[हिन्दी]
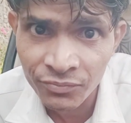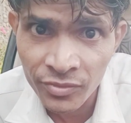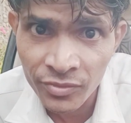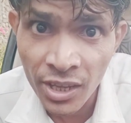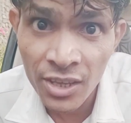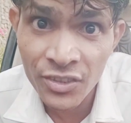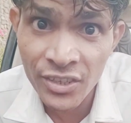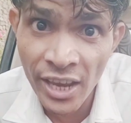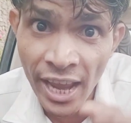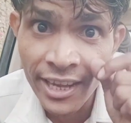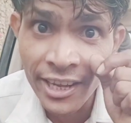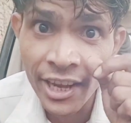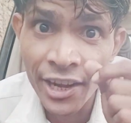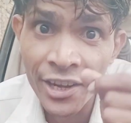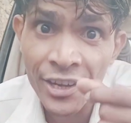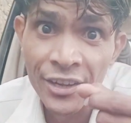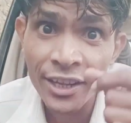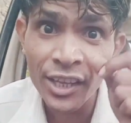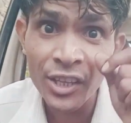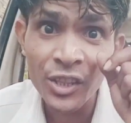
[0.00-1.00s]
चाहे
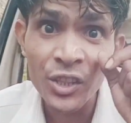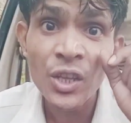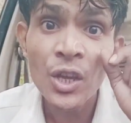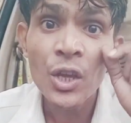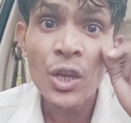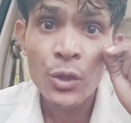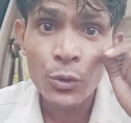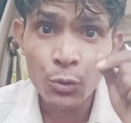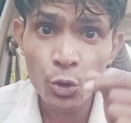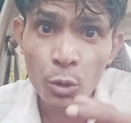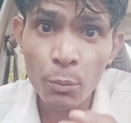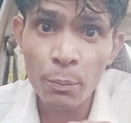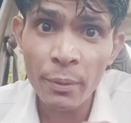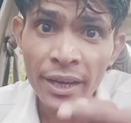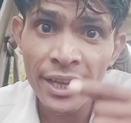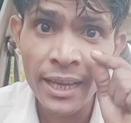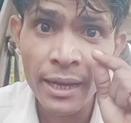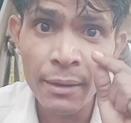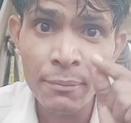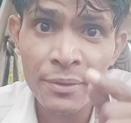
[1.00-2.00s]
लंदन
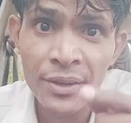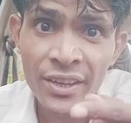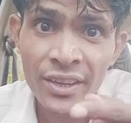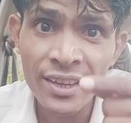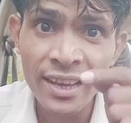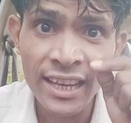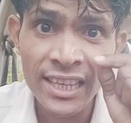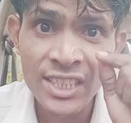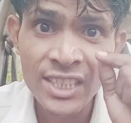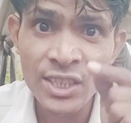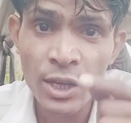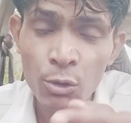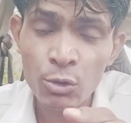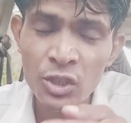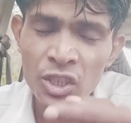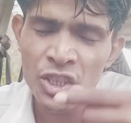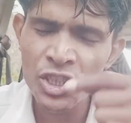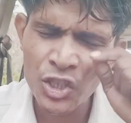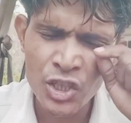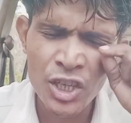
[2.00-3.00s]
दुबई अमेरिका
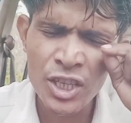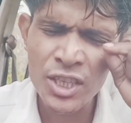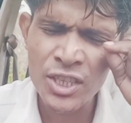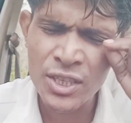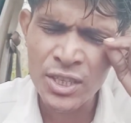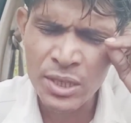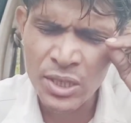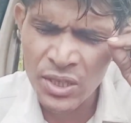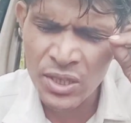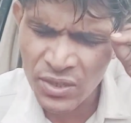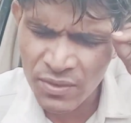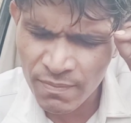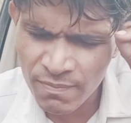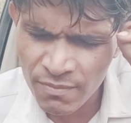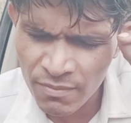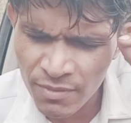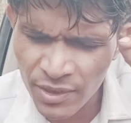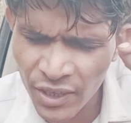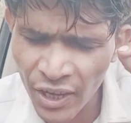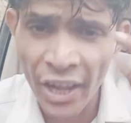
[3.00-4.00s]
सऊदी जिस
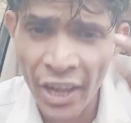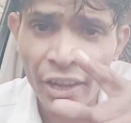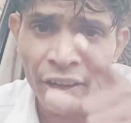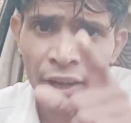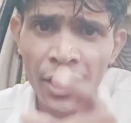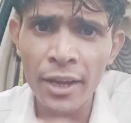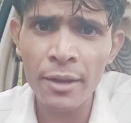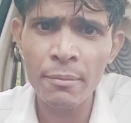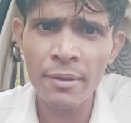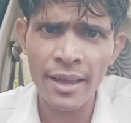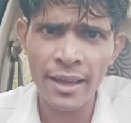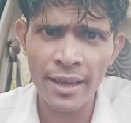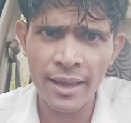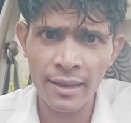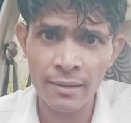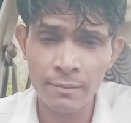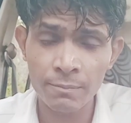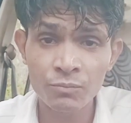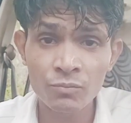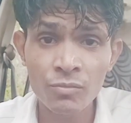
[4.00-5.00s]
कंट्री में हैं
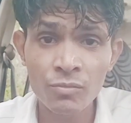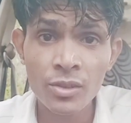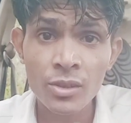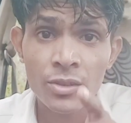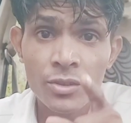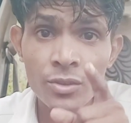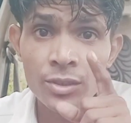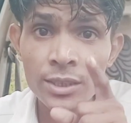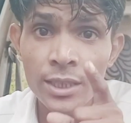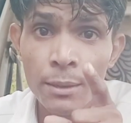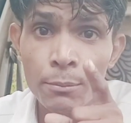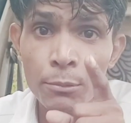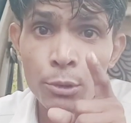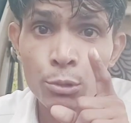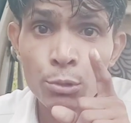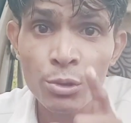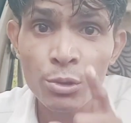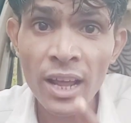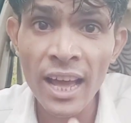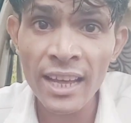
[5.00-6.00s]
सब
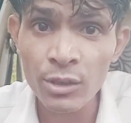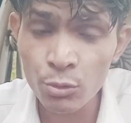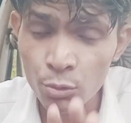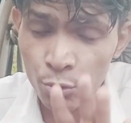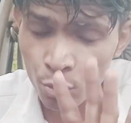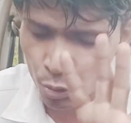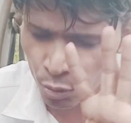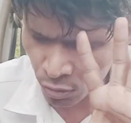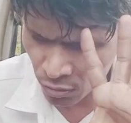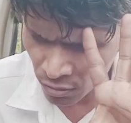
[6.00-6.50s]
कुरान को